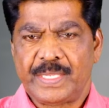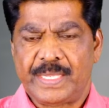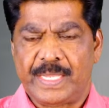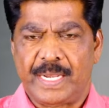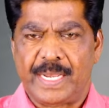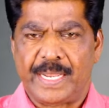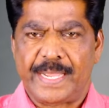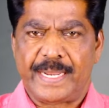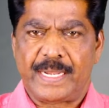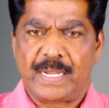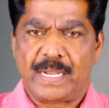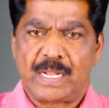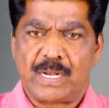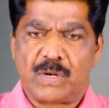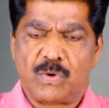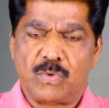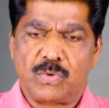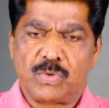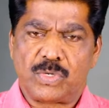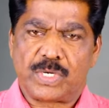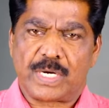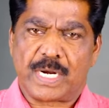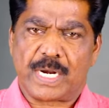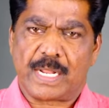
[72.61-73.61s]
இல்லை என்றால்
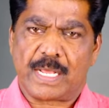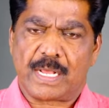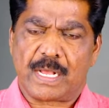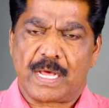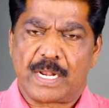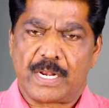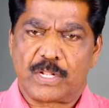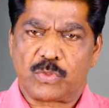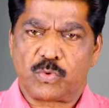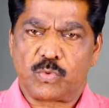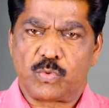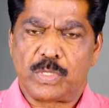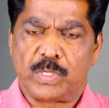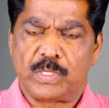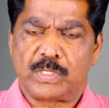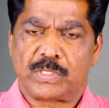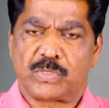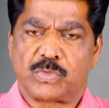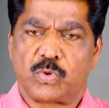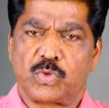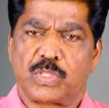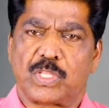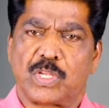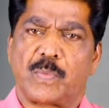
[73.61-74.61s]
நூற்றுக்கணக்கான துதி
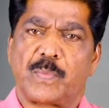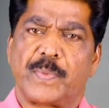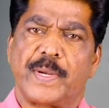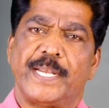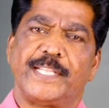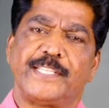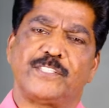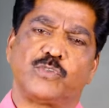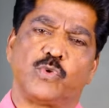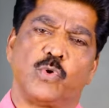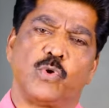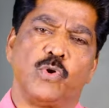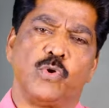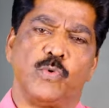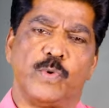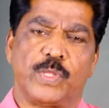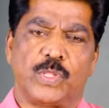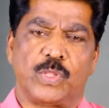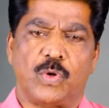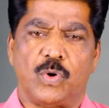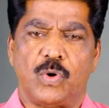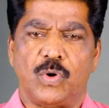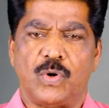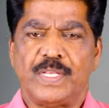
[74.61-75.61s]
சோத்திர பள்ளி
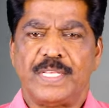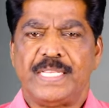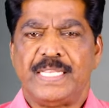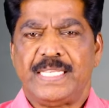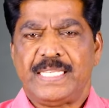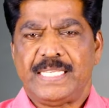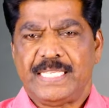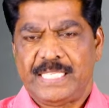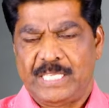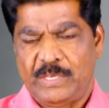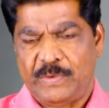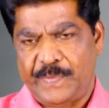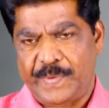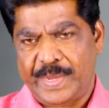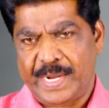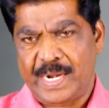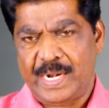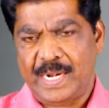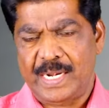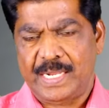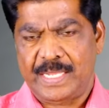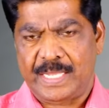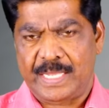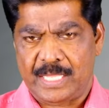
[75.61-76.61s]
சொல்லுவதோ
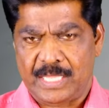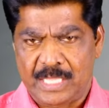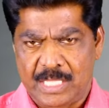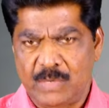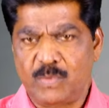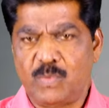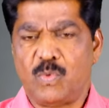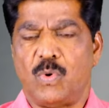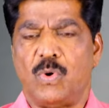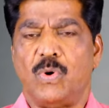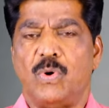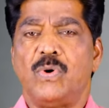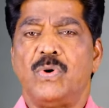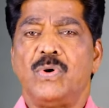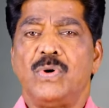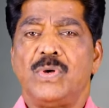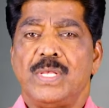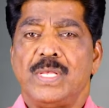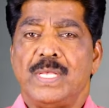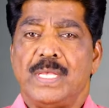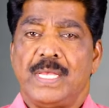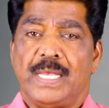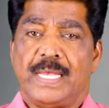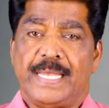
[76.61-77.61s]
இவைகள் எதுவும்
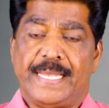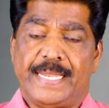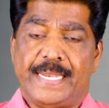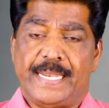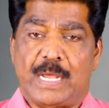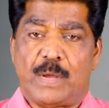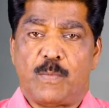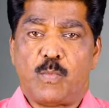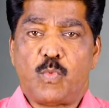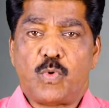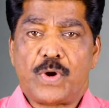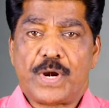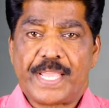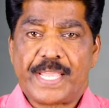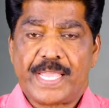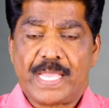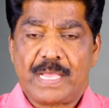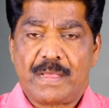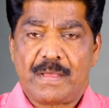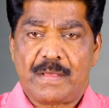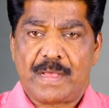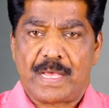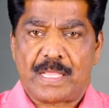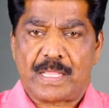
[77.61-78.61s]
நம்முடைய
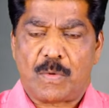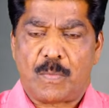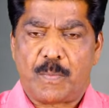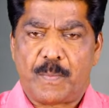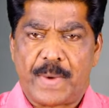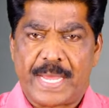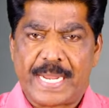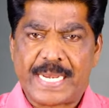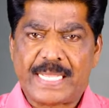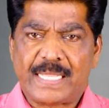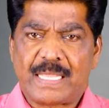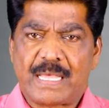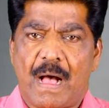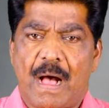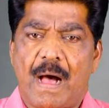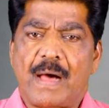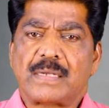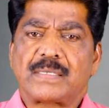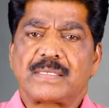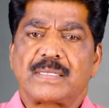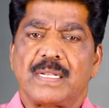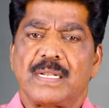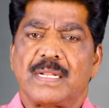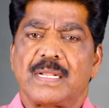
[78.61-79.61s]
அந்த மனித
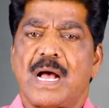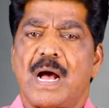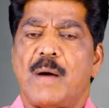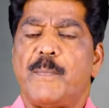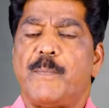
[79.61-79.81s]
ஆற்றலுக்கு